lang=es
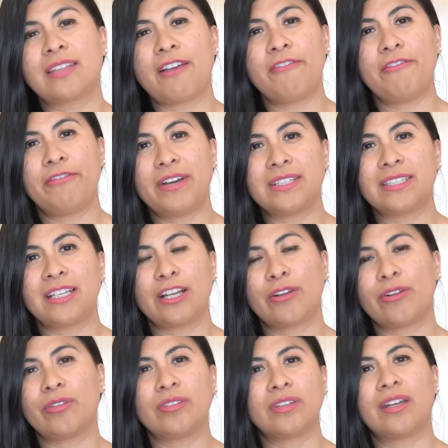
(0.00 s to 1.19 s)
tan fácil
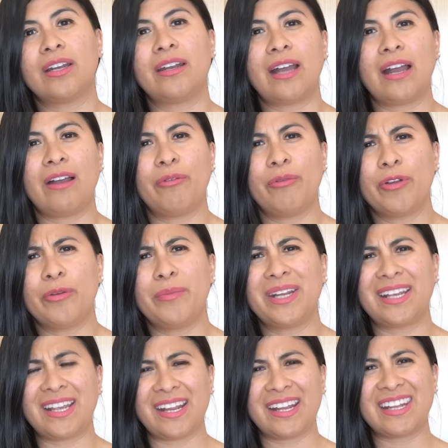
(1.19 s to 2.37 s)
encontrar a un
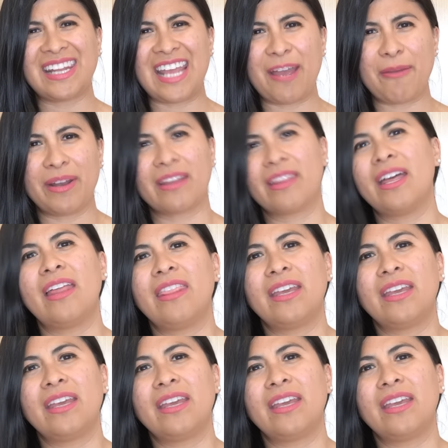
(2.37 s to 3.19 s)
hombre que de verdad